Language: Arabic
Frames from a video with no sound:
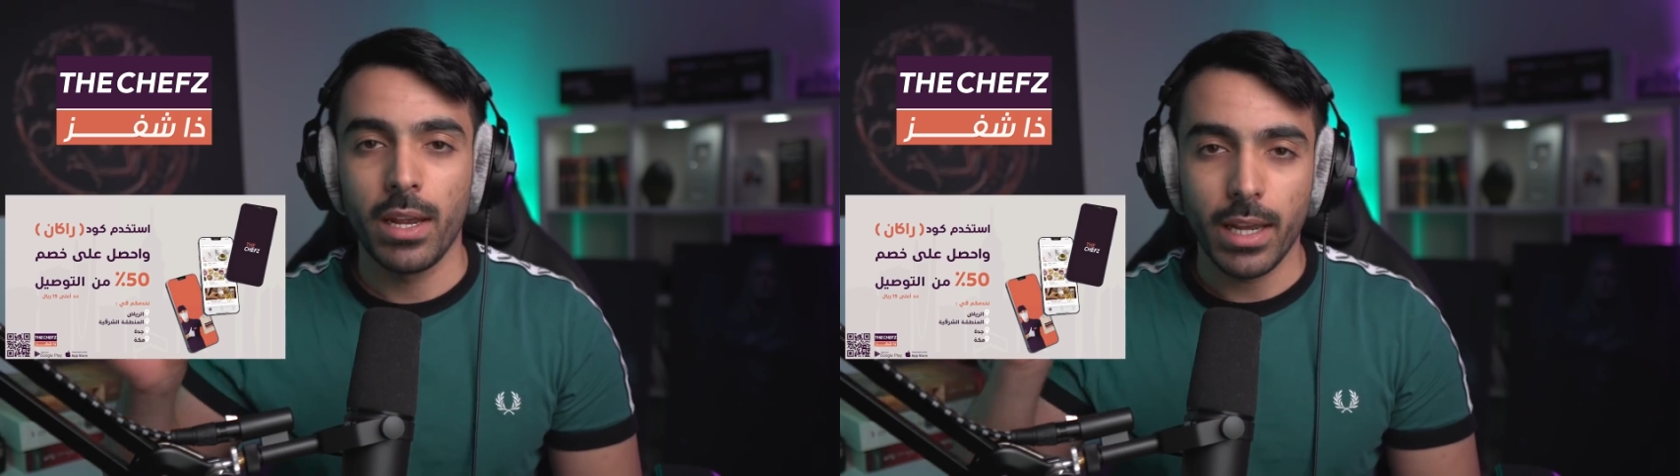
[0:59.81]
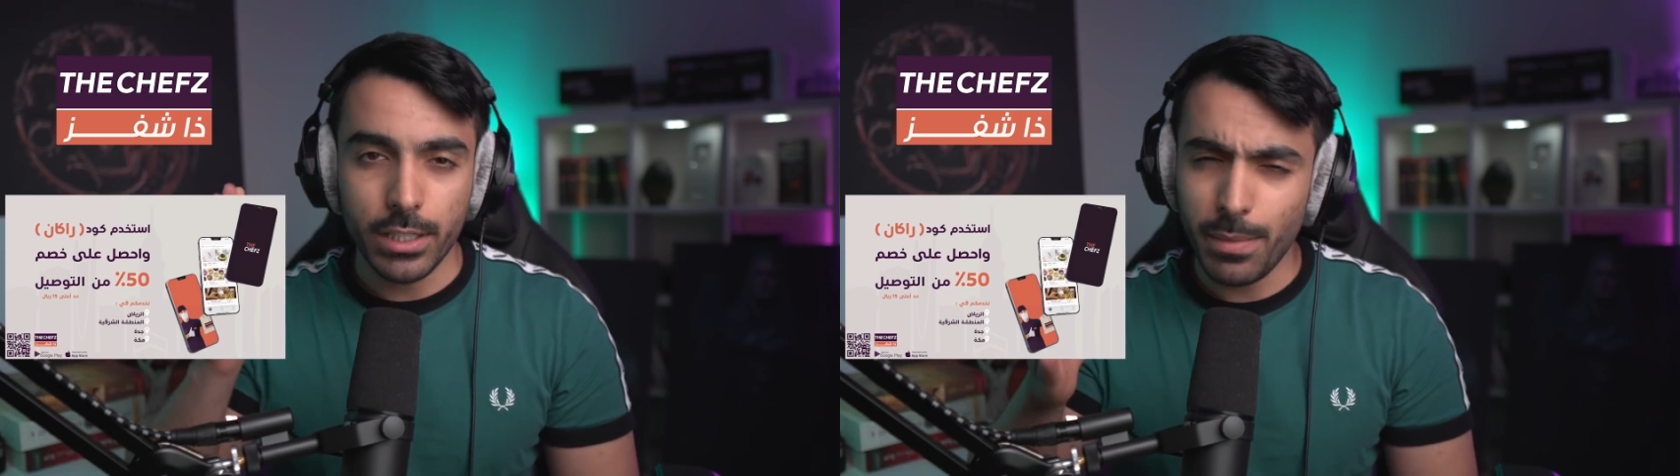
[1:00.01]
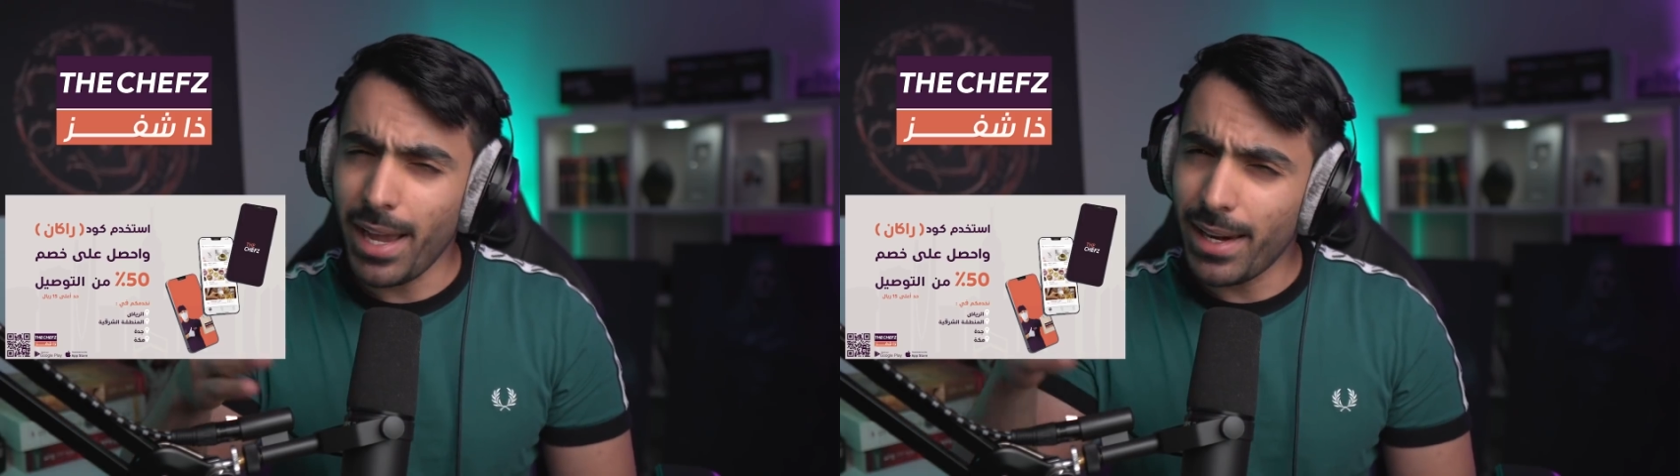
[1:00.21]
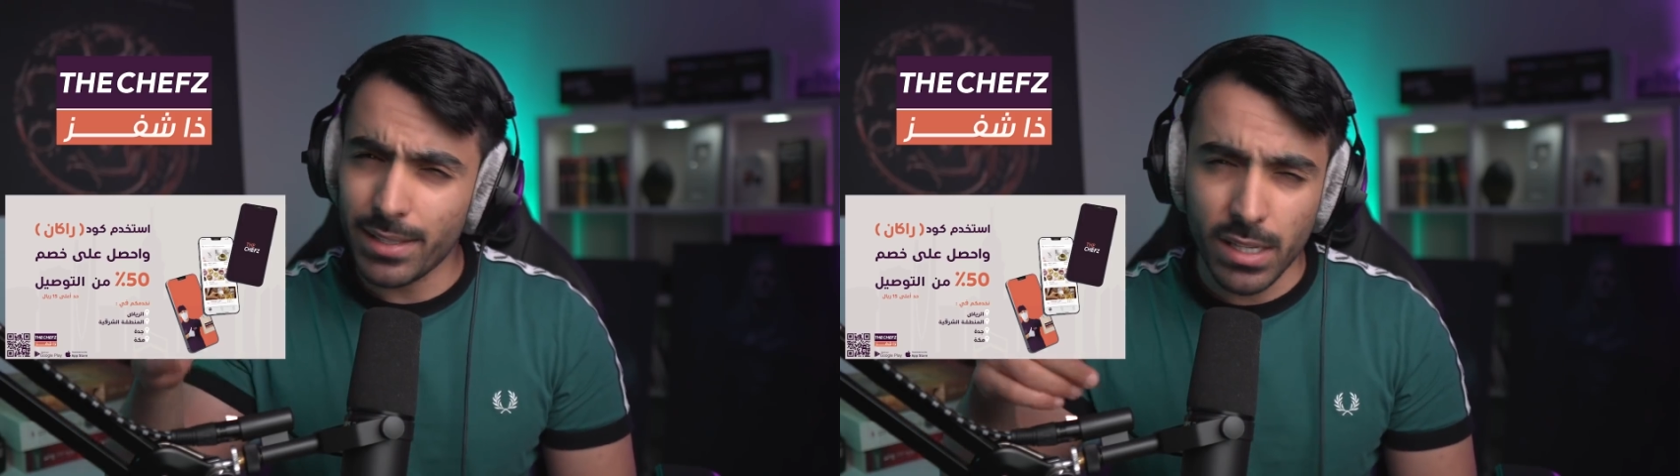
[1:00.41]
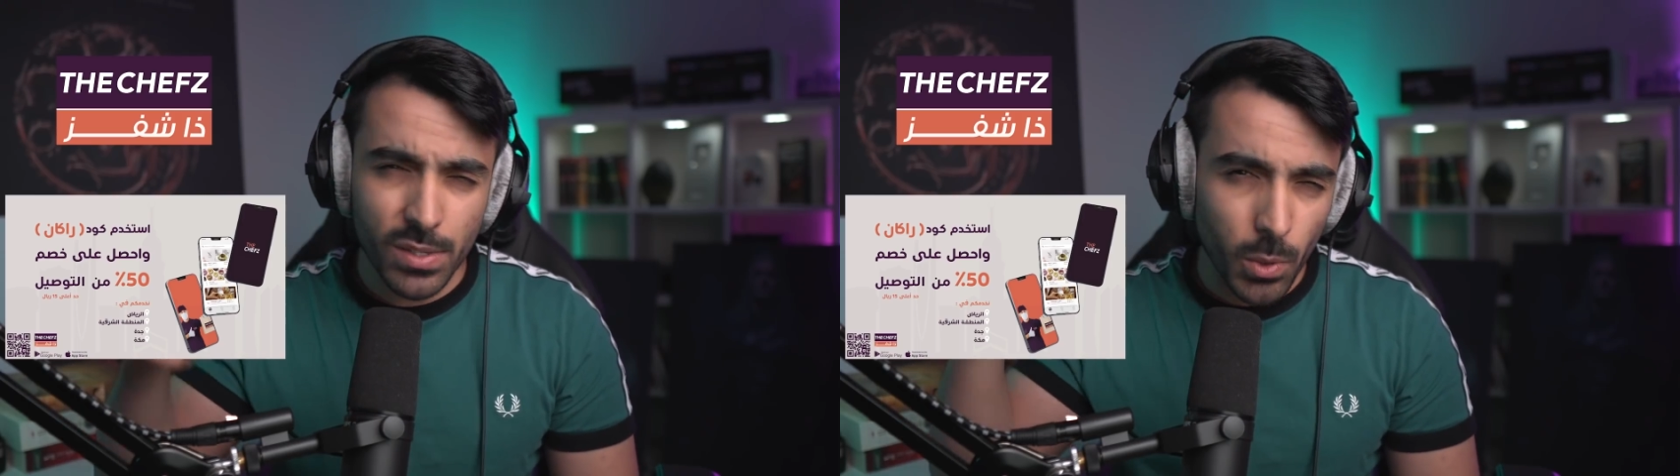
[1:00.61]
يا جماعة لا
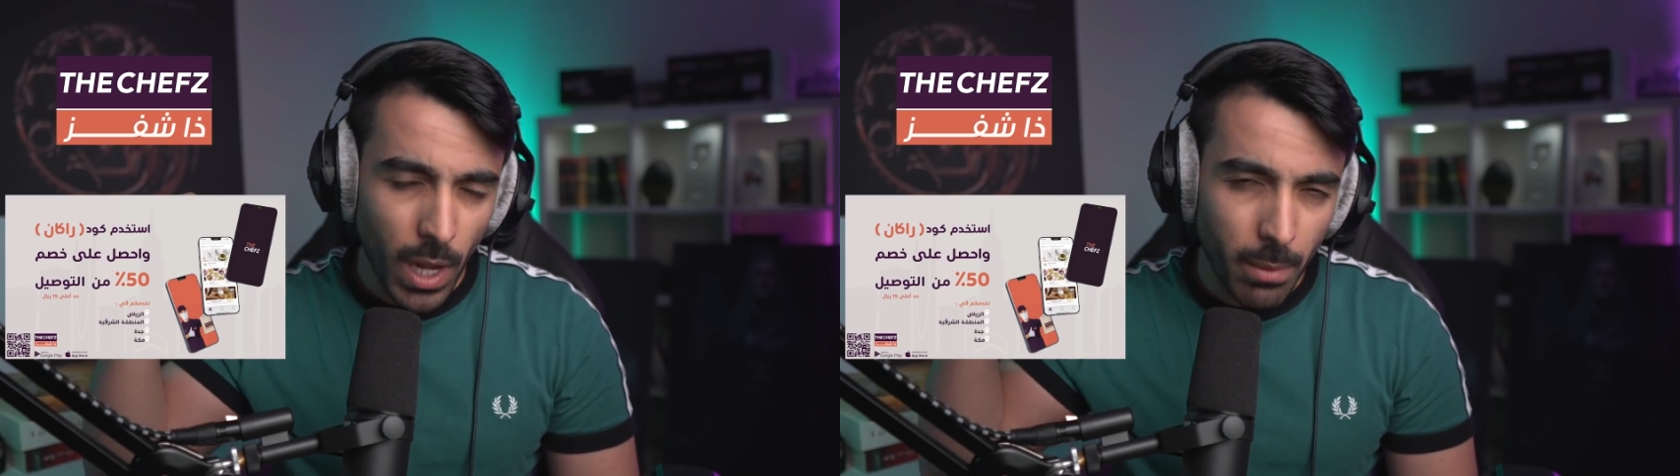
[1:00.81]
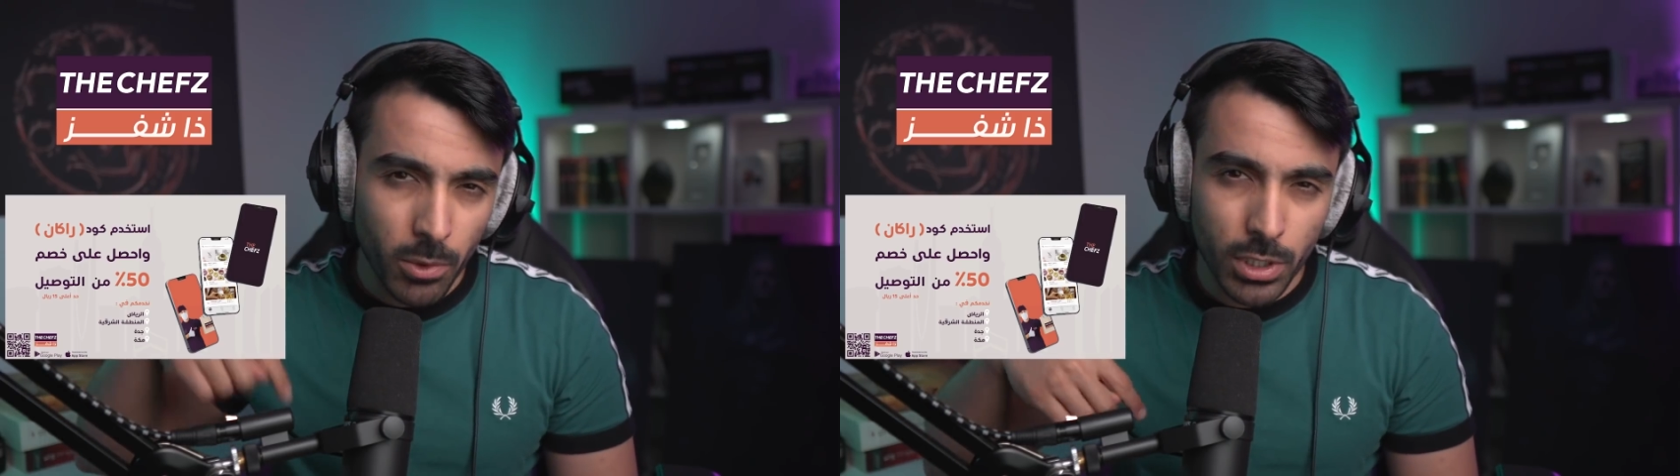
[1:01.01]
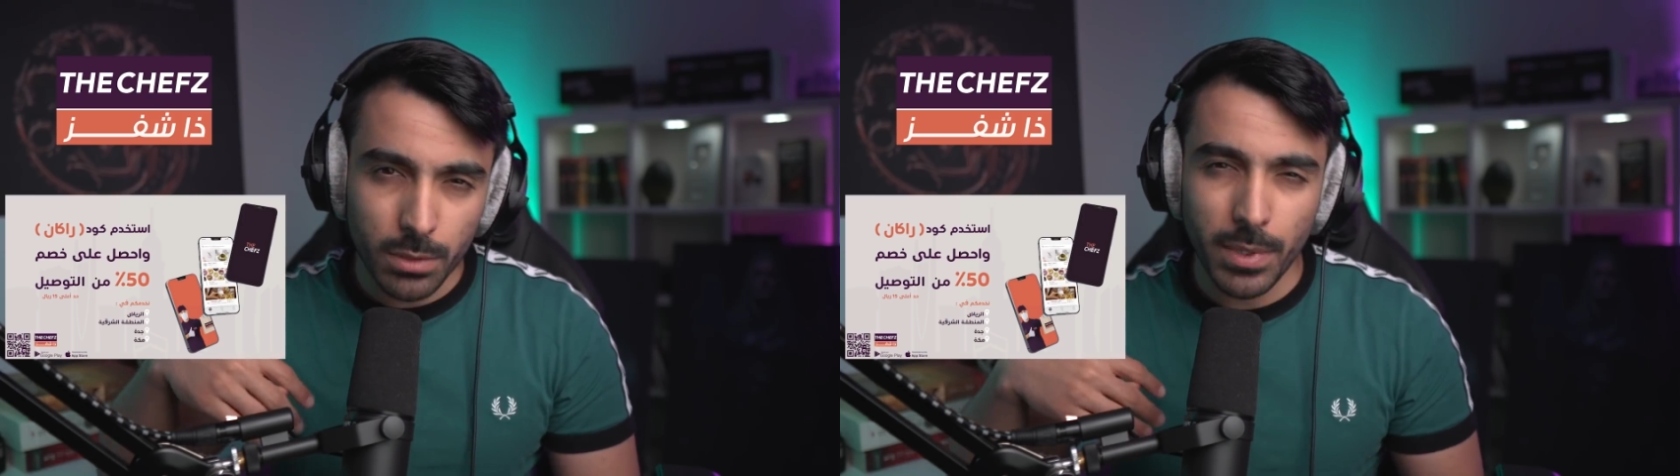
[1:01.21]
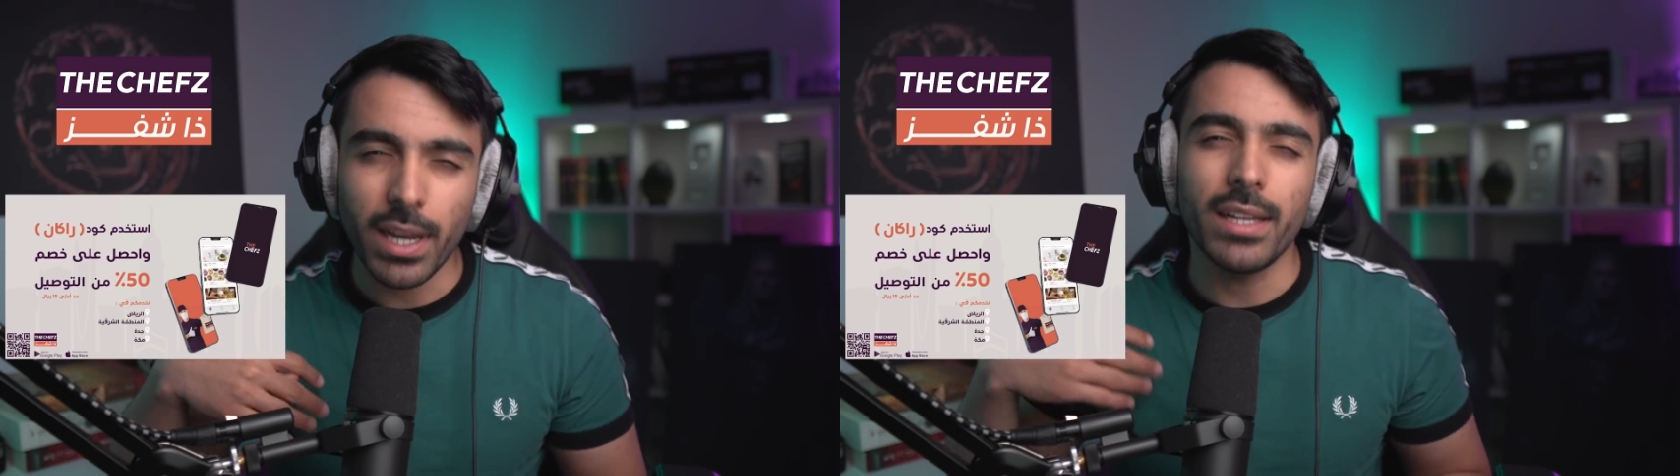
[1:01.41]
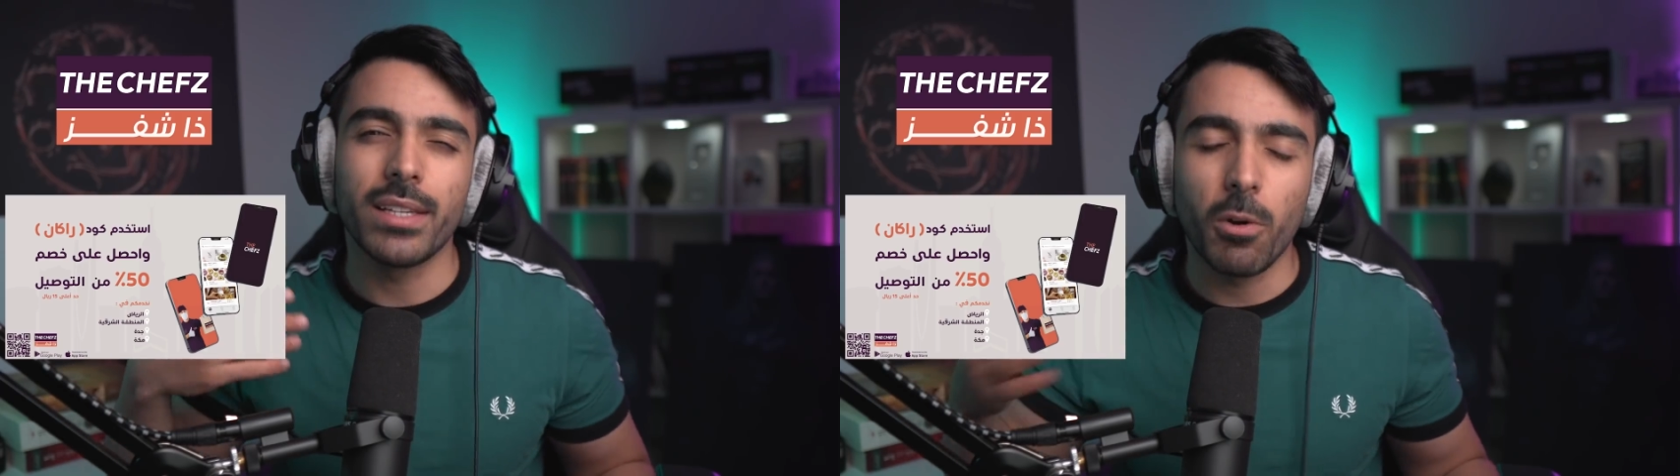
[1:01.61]
تقصرون حملوا التطبيق
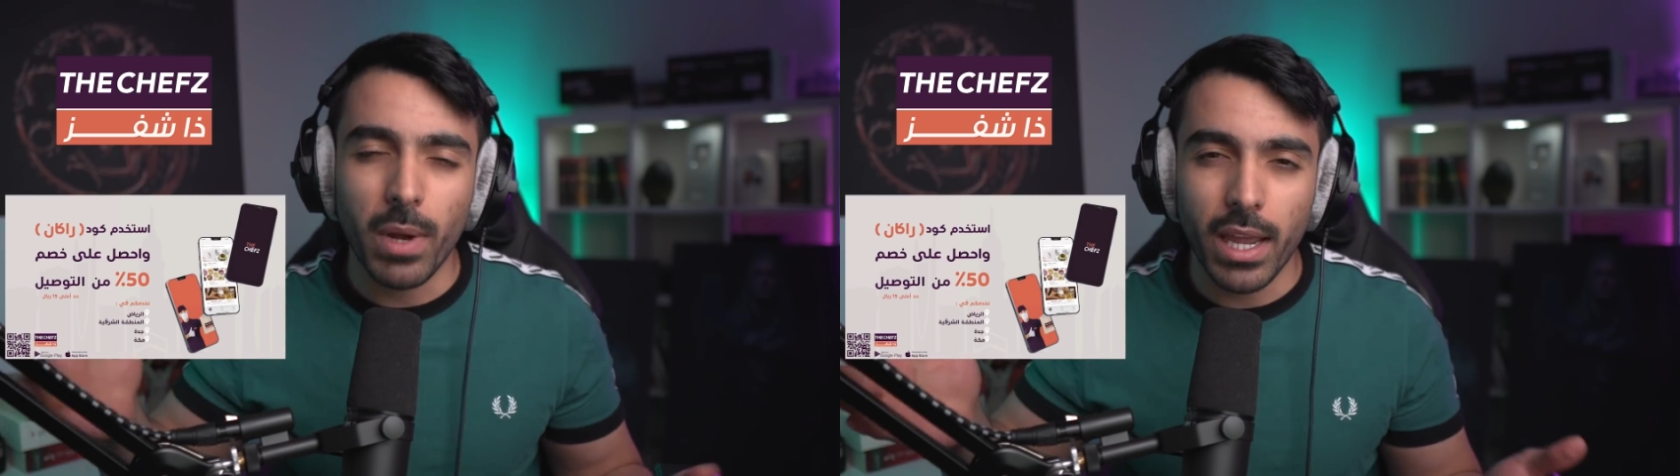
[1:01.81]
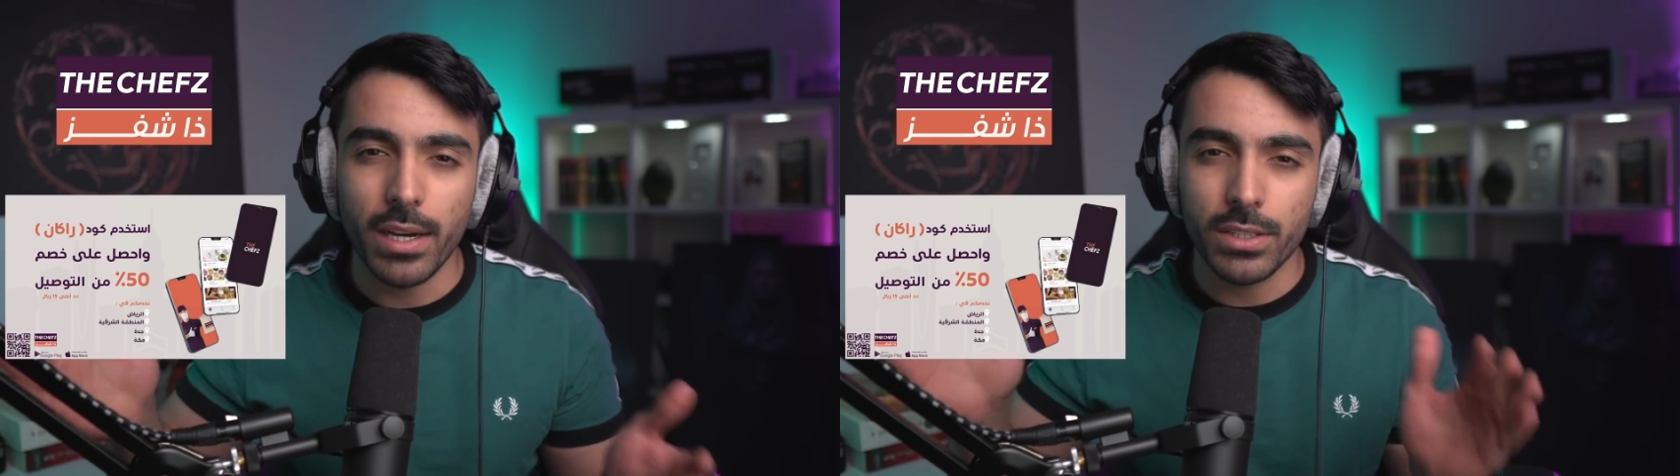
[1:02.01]
حتى لو ما كان